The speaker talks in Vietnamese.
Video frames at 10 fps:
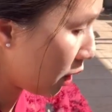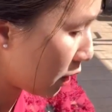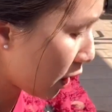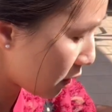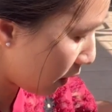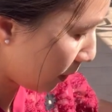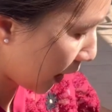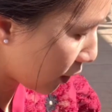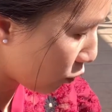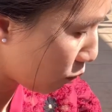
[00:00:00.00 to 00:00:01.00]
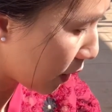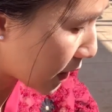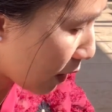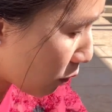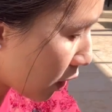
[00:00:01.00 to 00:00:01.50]
Đất thì mình đã chuẩn bị
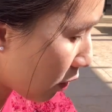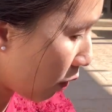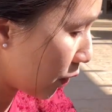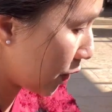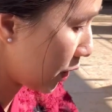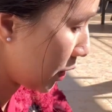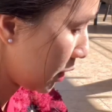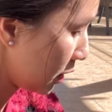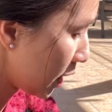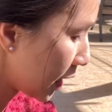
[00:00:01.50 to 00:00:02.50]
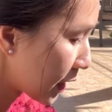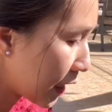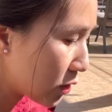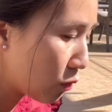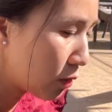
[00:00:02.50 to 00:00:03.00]
xong hết rồi, chỉ để
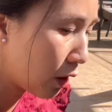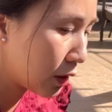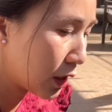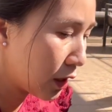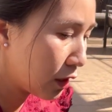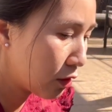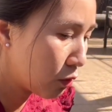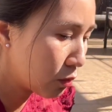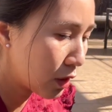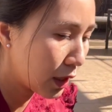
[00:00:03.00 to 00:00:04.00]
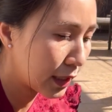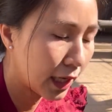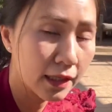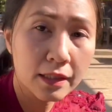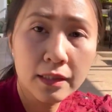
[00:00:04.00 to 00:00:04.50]
cây xuống thôi cho nên nó cũng rất là
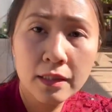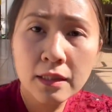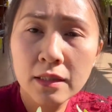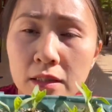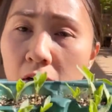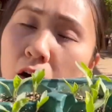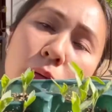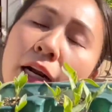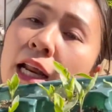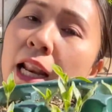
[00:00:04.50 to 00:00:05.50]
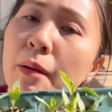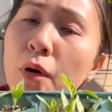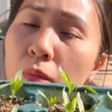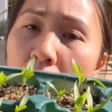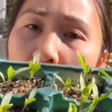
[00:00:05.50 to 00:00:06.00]
nhanh. Còn đây là
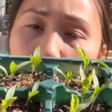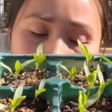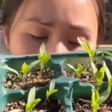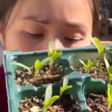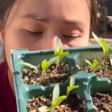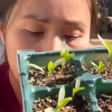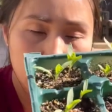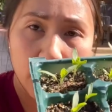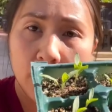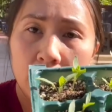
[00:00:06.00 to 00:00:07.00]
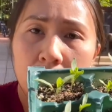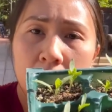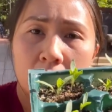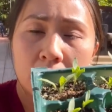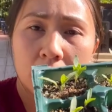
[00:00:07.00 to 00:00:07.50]
một cái loại dưa nữa nè.
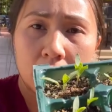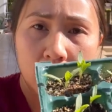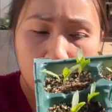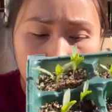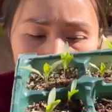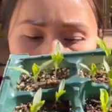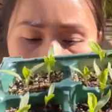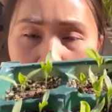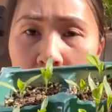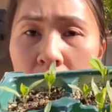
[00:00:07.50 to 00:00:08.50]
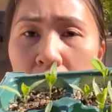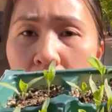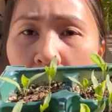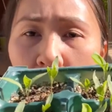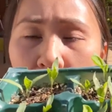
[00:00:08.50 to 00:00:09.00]
Đó,
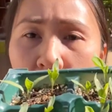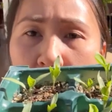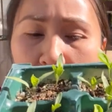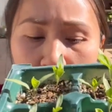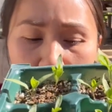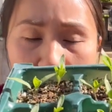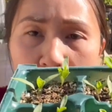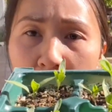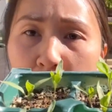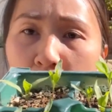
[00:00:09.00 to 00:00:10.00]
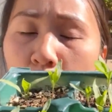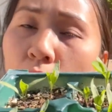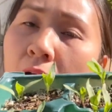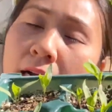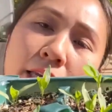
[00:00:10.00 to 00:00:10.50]
cái loại dưa này á, là mình
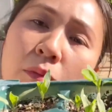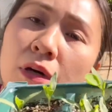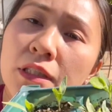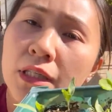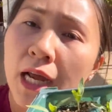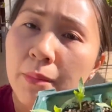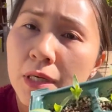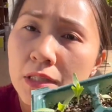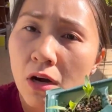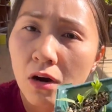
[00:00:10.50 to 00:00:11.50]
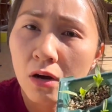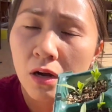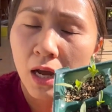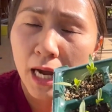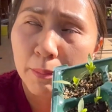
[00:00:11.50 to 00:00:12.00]
mua hạt giống ở trên Amazon
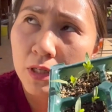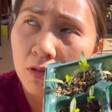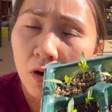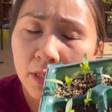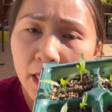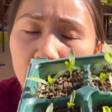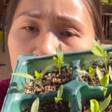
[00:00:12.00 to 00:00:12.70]
Amazon ha.